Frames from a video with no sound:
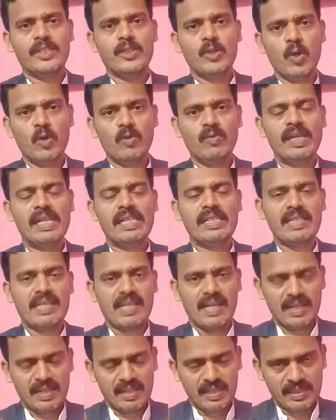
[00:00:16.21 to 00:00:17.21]
யோவேல்
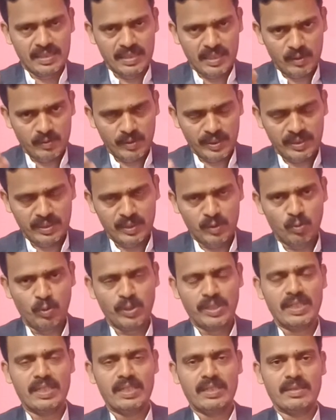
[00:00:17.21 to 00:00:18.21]
இரண்டு இருபத்தி
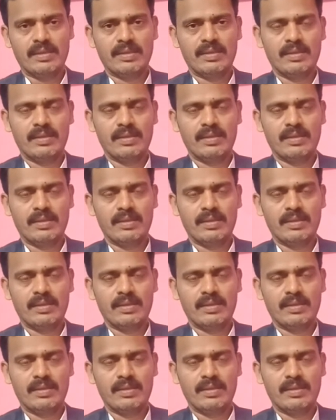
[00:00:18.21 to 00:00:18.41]
ஒன்று